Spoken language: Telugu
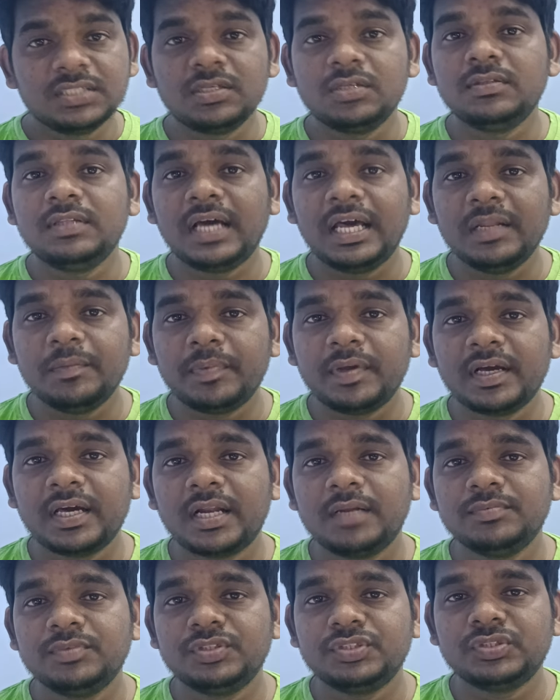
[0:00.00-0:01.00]
సో దాని
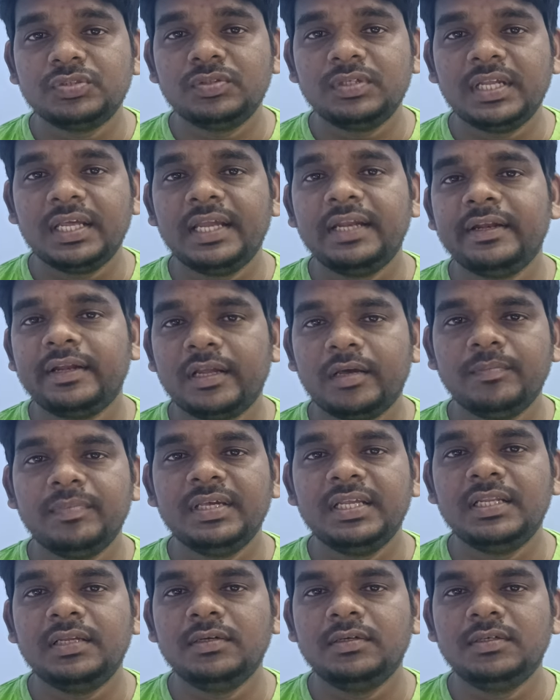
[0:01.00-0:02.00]
ప్రకారం చూసుకుంటే
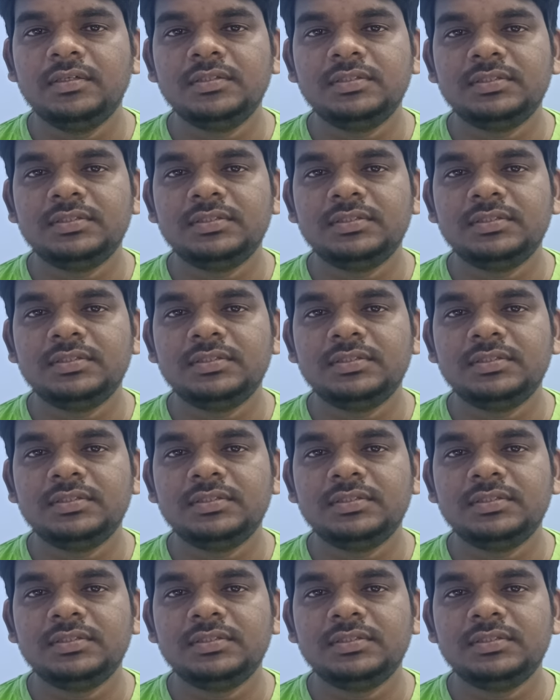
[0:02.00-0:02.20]
నబీల్